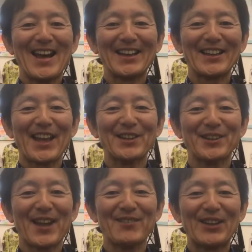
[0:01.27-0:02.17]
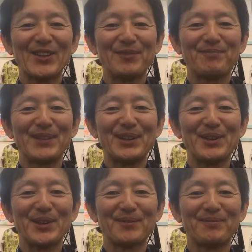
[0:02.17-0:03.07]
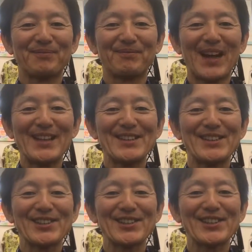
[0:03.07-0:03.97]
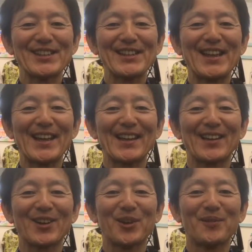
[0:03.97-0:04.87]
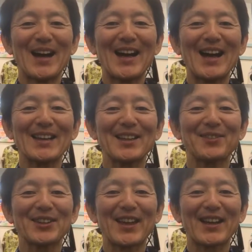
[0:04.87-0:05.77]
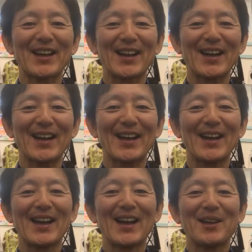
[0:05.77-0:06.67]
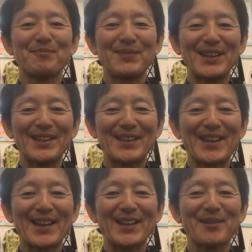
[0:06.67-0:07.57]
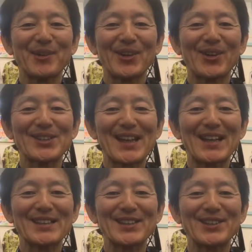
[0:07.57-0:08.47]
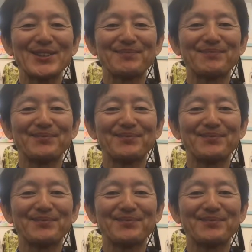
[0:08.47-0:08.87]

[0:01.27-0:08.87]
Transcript: あなたのための一品を毎週の仕入れ5万アイテムの中からぴったりのものをお探しする、